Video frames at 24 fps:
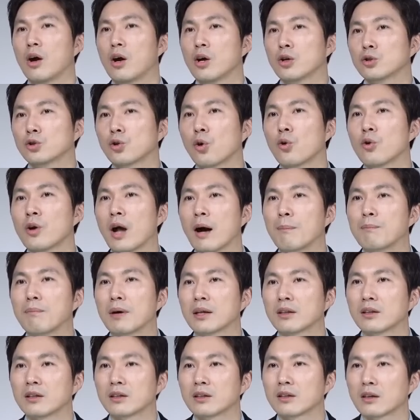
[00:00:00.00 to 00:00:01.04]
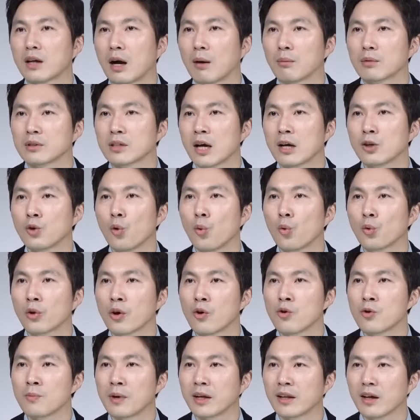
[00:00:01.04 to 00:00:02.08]
서울 아파트 값 사 년 오
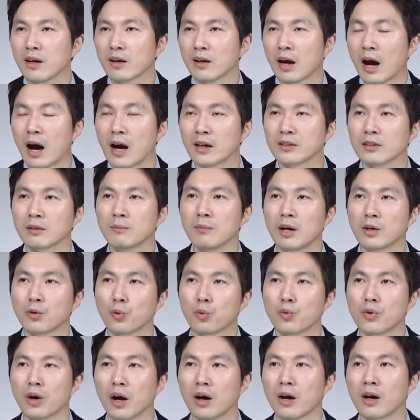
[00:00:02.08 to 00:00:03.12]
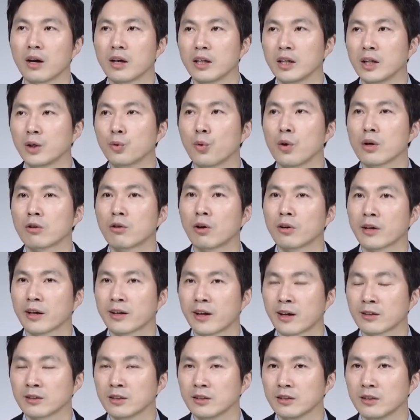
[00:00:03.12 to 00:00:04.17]
개월 만에 가장 많이 올라. 이월
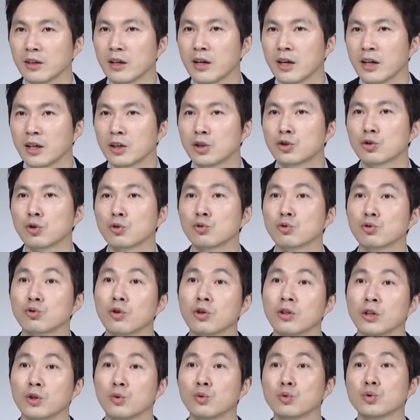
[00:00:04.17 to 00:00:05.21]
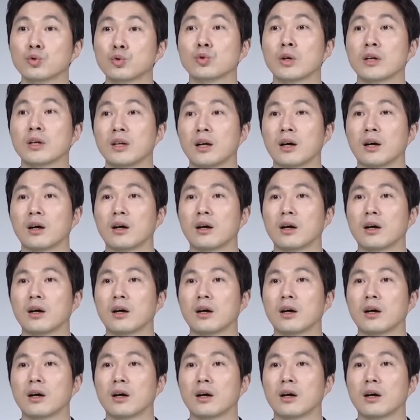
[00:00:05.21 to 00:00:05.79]
거래량은 이천육 년 이후 최다.